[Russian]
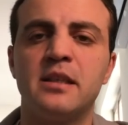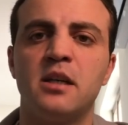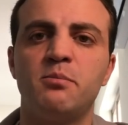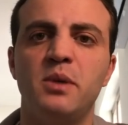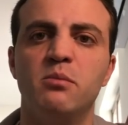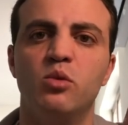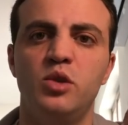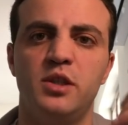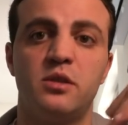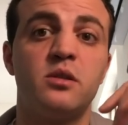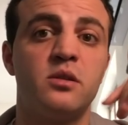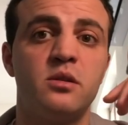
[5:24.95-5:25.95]
SRP будет,
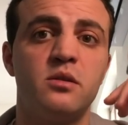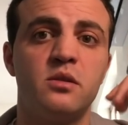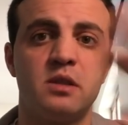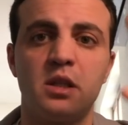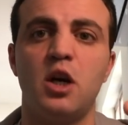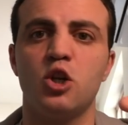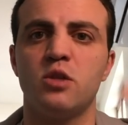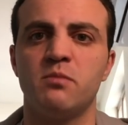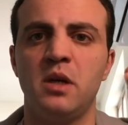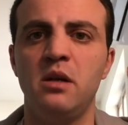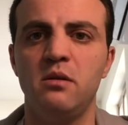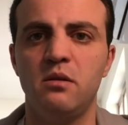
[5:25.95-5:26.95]
скажем,
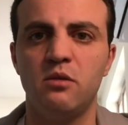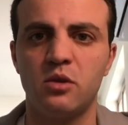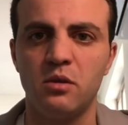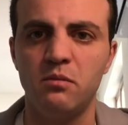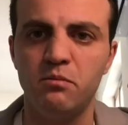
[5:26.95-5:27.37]
да, вот